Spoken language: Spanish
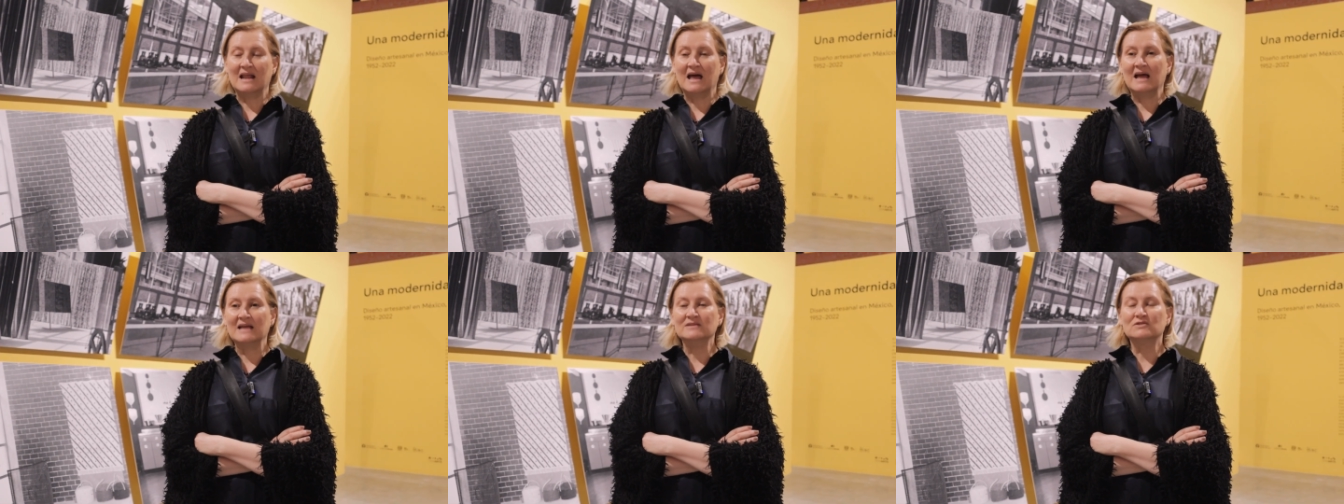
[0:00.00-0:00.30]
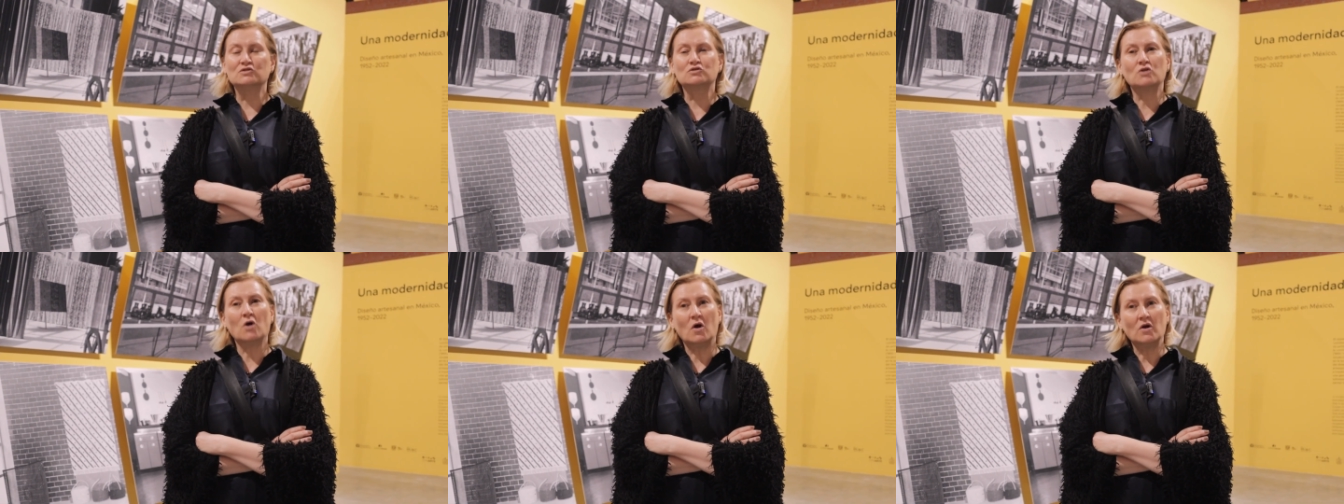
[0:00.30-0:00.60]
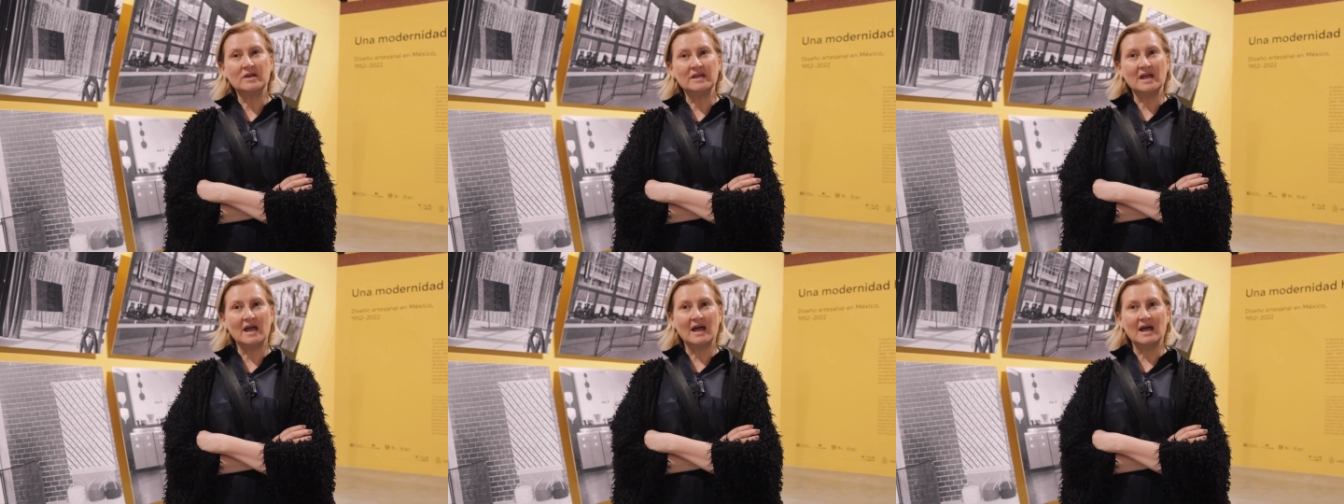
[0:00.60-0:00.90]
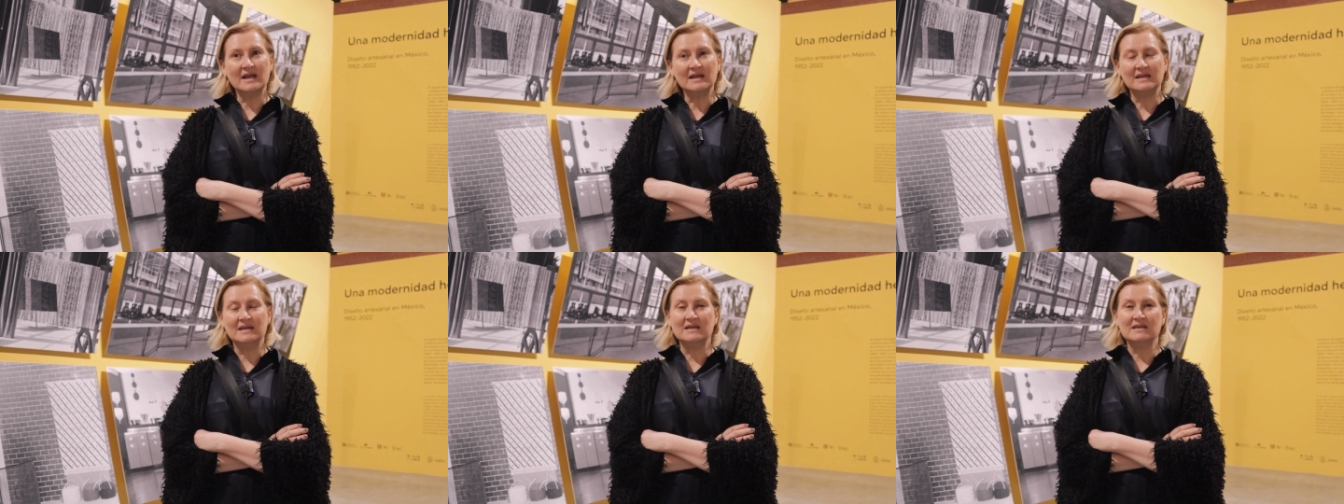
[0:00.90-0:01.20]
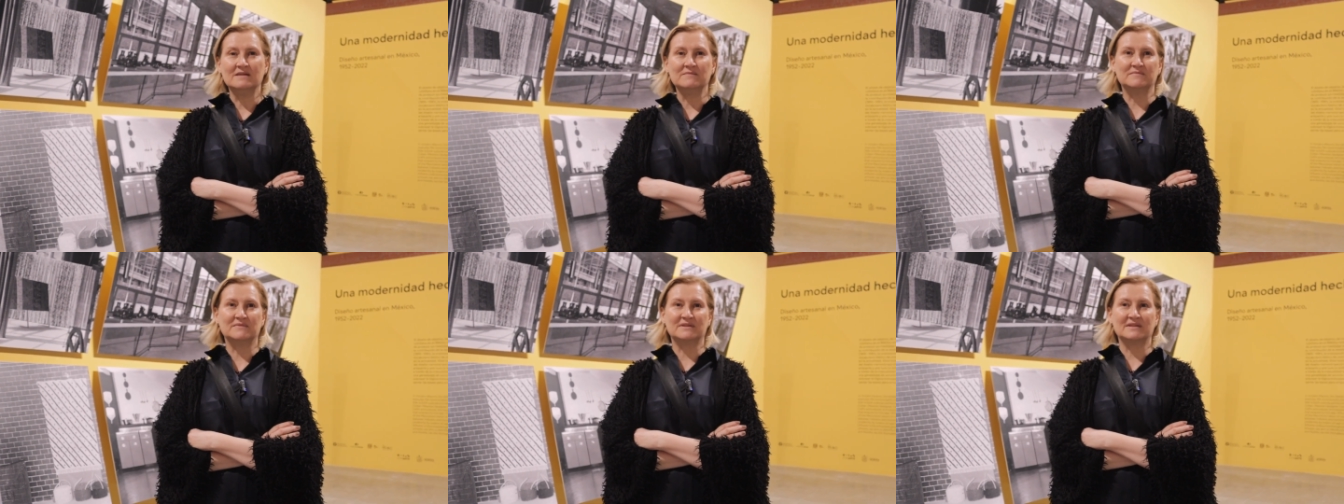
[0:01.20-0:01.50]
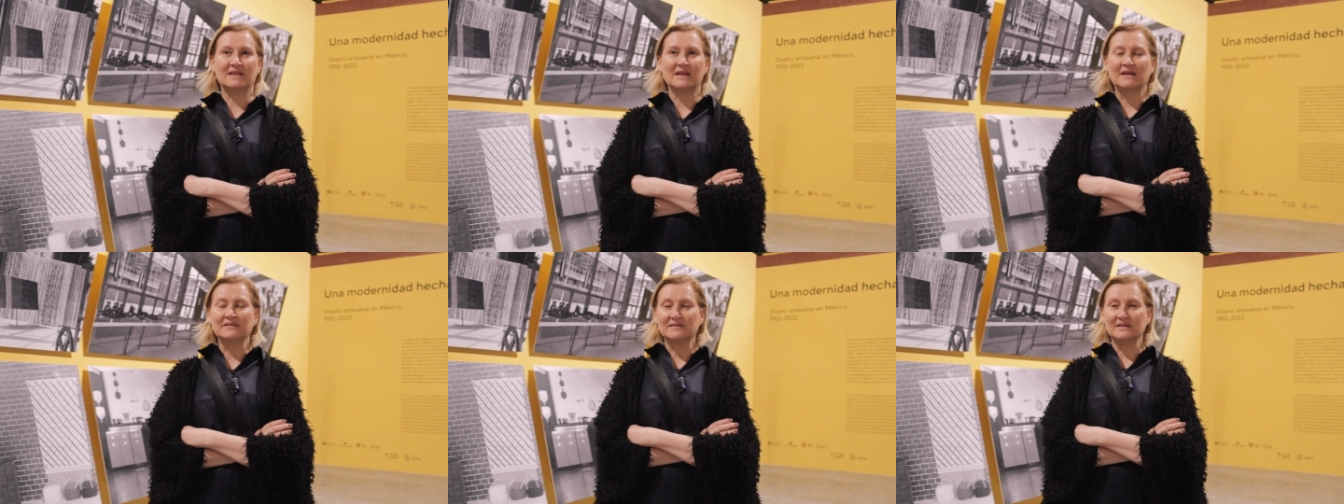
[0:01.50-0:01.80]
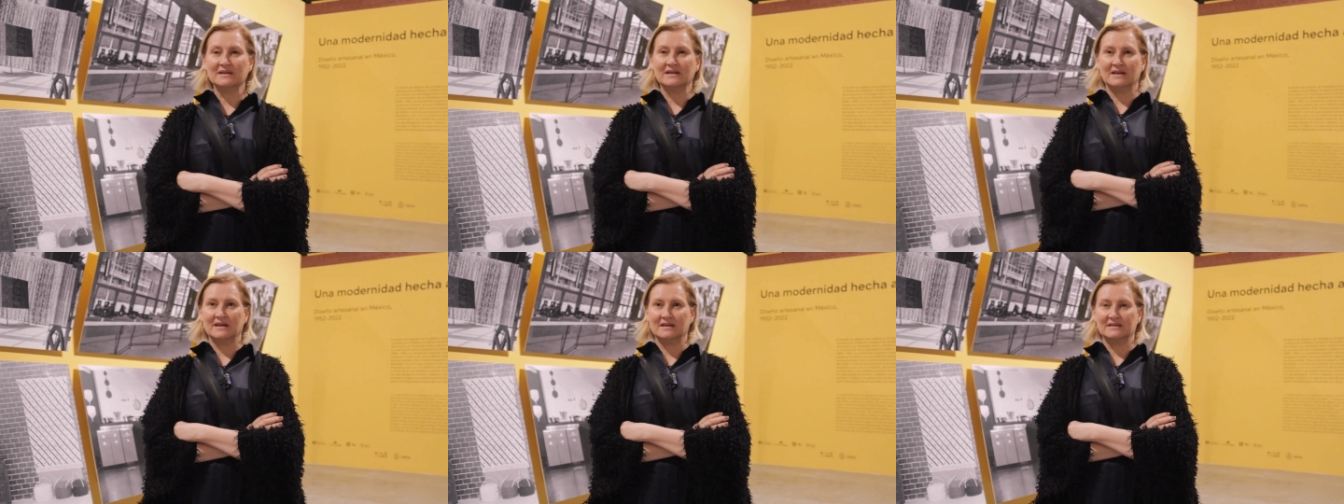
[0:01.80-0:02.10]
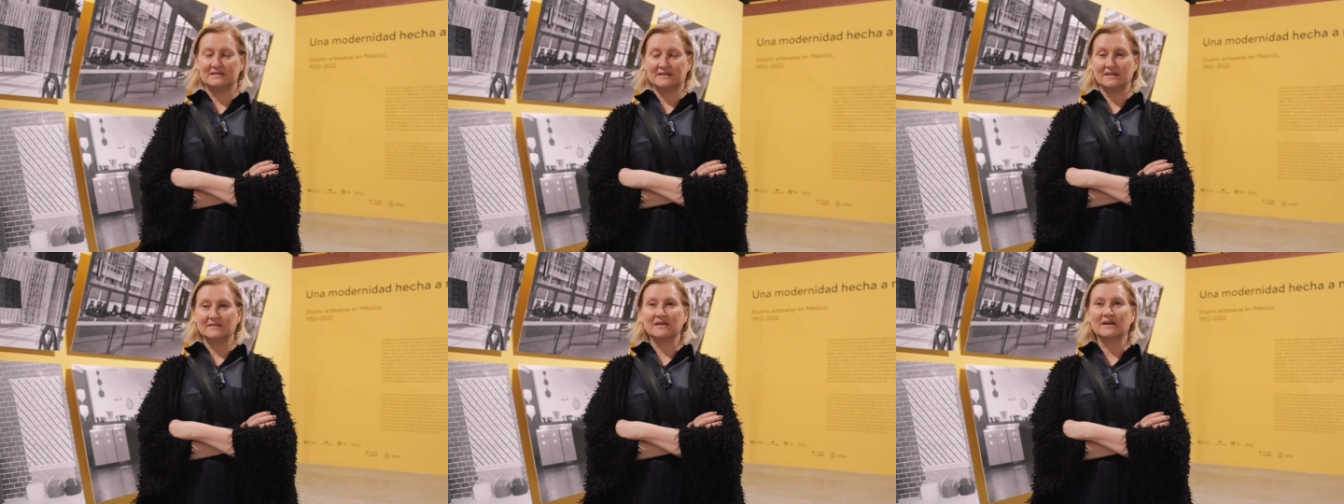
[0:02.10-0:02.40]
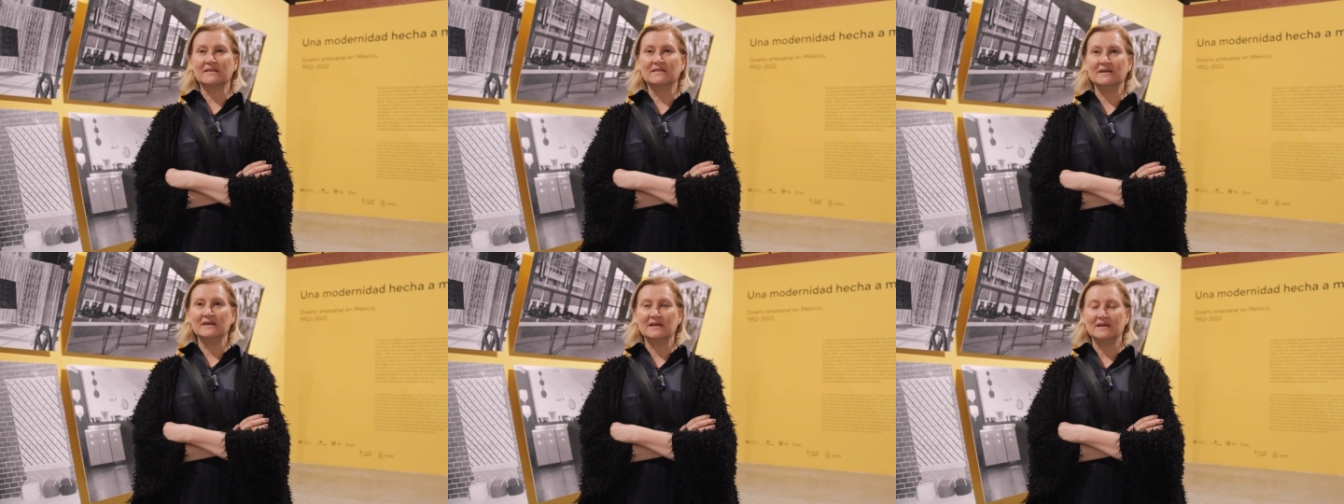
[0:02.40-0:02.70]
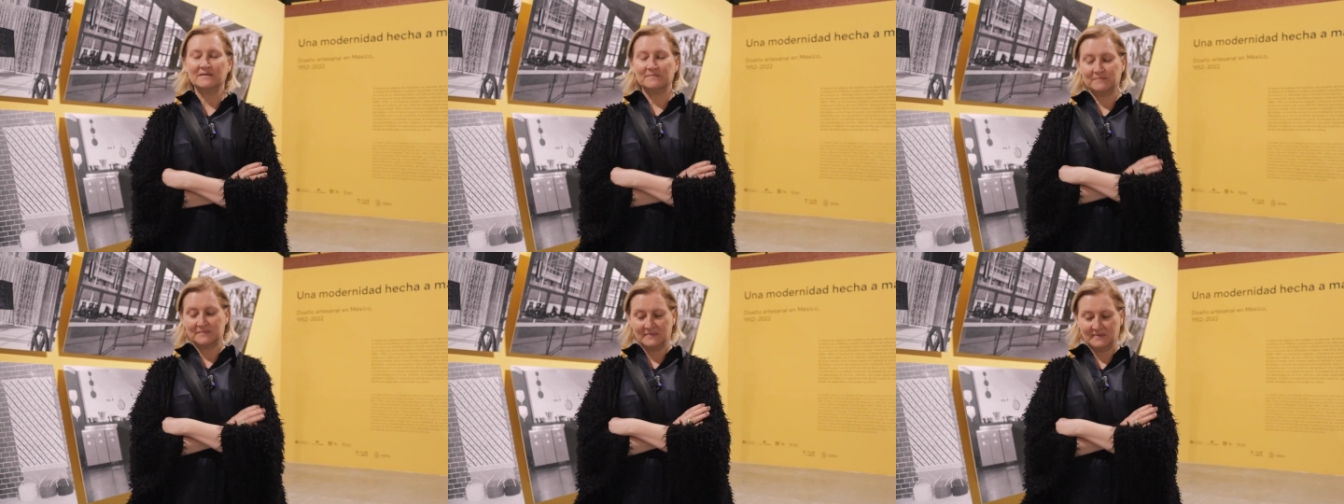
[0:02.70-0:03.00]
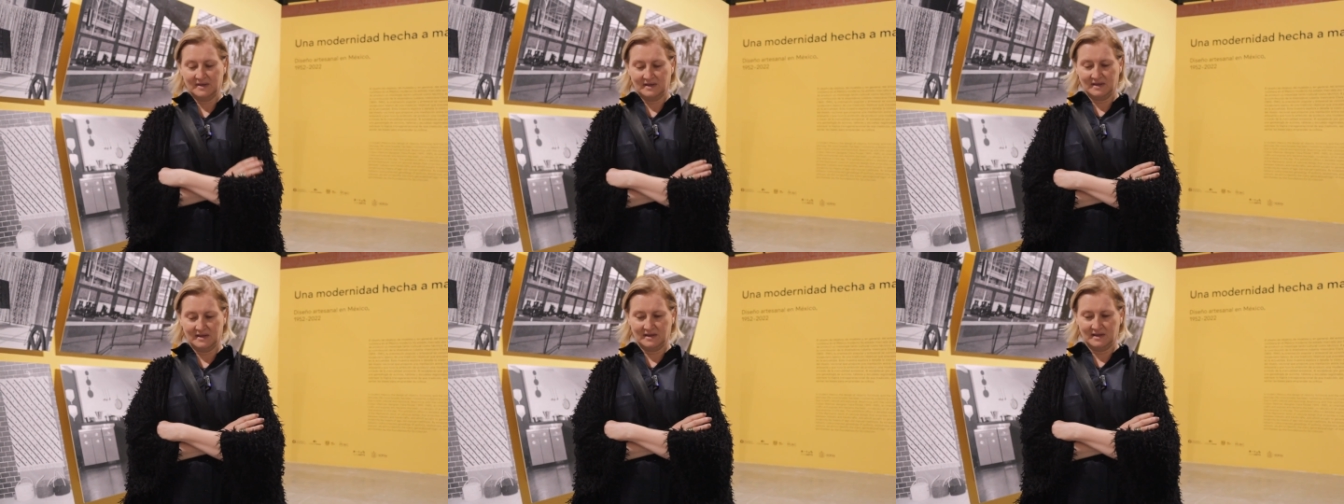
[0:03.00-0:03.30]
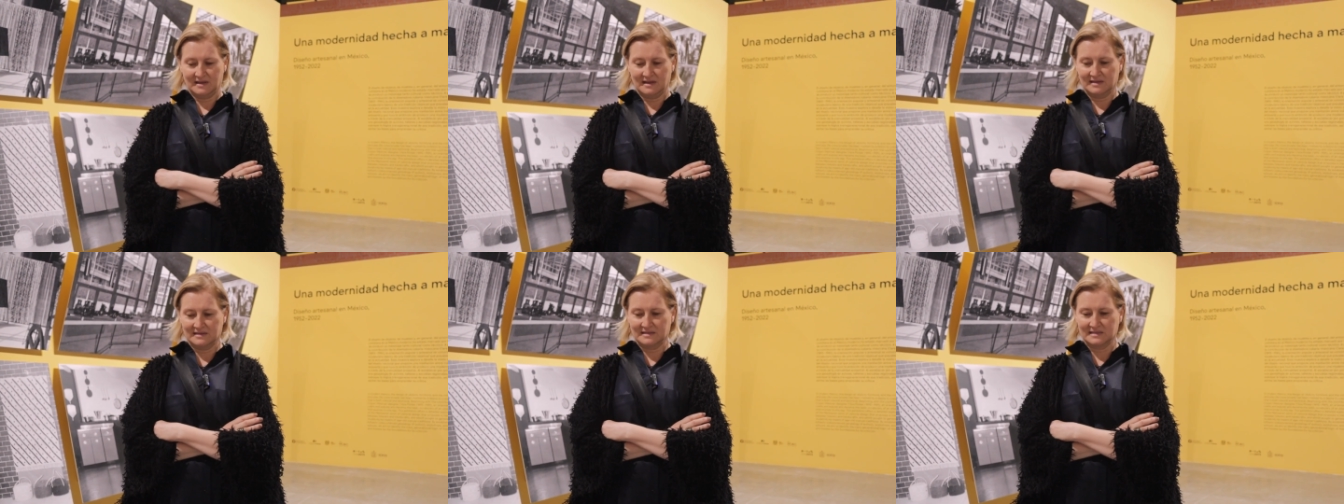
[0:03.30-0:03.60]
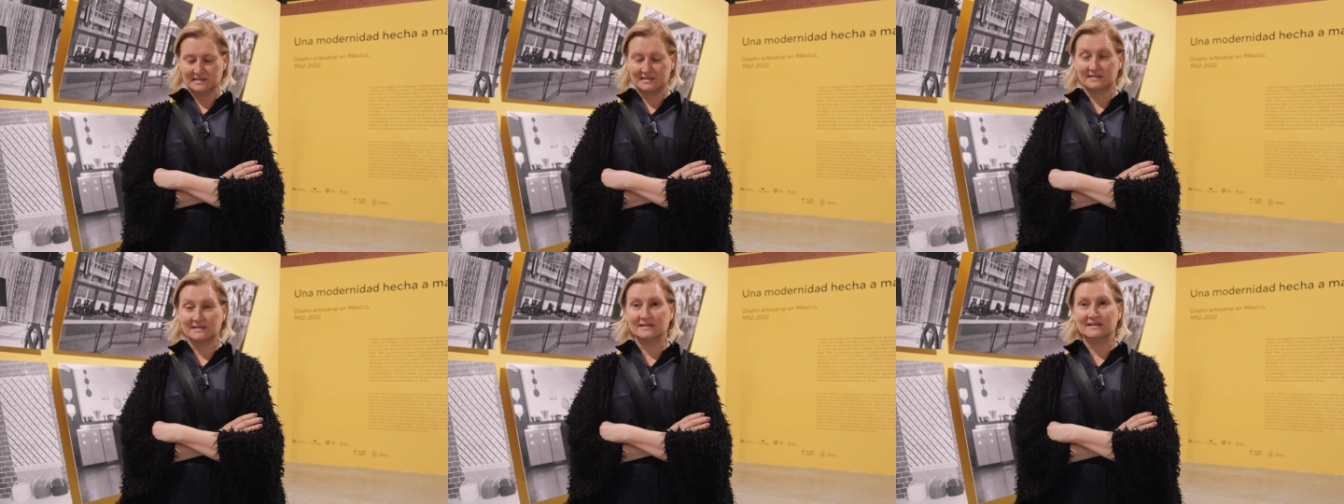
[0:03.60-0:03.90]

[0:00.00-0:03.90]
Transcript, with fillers: la historia y eh, tratar de